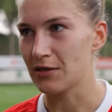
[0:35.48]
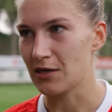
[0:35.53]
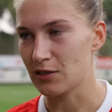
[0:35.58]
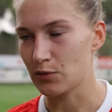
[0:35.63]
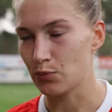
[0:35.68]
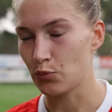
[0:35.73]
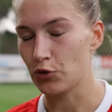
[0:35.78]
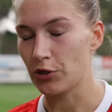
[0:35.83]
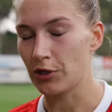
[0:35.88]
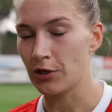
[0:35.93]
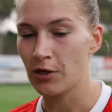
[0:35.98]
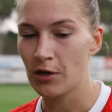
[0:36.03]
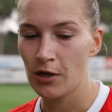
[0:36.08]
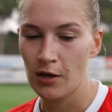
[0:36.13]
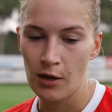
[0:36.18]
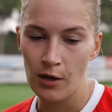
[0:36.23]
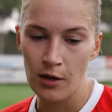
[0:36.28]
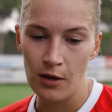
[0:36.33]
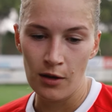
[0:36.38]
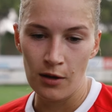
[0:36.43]
на разборе.
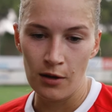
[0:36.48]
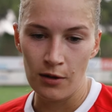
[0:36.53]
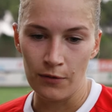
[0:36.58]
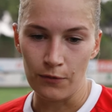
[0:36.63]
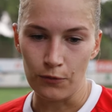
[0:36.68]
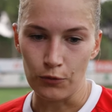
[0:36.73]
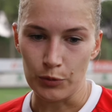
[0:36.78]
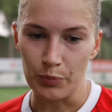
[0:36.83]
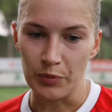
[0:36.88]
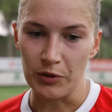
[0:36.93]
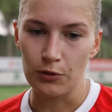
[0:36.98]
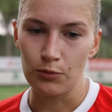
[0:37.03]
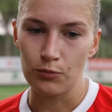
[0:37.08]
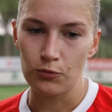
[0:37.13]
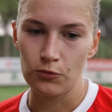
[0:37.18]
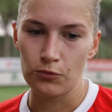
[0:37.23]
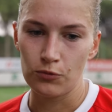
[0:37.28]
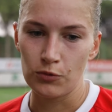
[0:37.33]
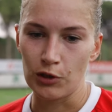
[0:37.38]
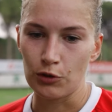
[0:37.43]
Вот,
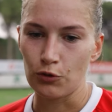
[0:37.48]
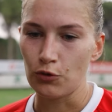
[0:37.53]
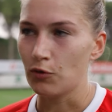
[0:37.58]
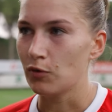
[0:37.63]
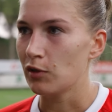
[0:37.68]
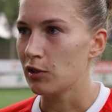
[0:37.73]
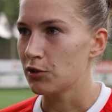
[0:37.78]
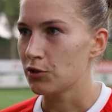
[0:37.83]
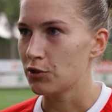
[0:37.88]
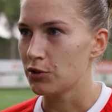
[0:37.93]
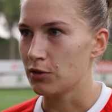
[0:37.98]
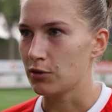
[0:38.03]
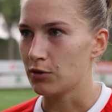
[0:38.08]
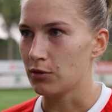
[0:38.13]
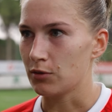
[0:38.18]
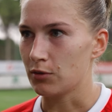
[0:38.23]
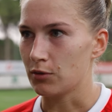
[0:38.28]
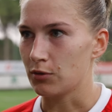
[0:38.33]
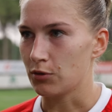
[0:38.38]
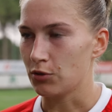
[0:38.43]
поэтому готовились
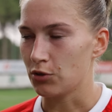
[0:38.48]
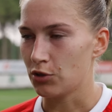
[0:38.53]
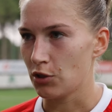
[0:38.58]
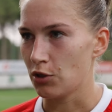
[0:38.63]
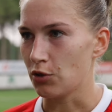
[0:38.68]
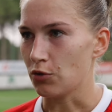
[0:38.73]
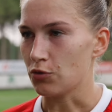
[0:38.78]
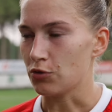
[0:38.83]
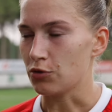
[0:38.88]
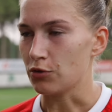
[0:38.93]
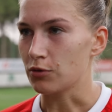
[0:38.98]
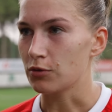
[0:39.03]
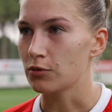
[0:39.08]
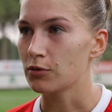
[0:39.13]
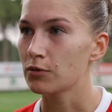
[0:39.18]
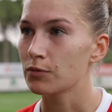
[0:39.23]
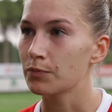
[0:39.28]
серьезно.